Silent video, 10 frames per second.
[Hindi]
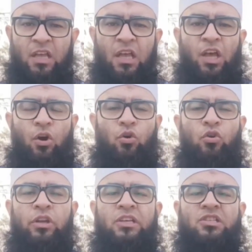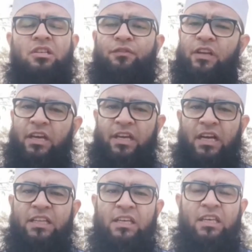उन्होंने इस सफ़र का
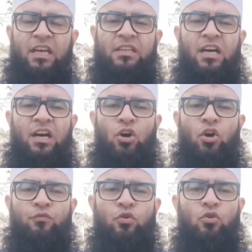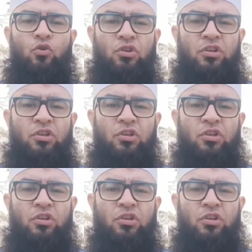इरादा किया था और वो ख़ुद